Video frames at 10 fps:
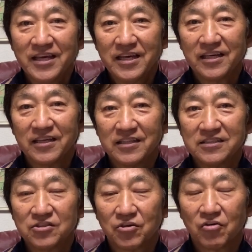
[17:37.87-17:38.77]
えー、
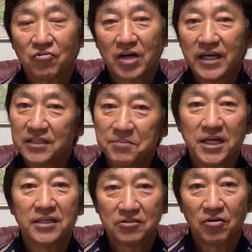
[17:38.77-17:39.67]
一度こう変えてみな
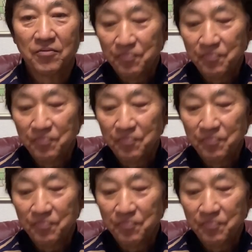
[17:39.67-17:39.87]
いと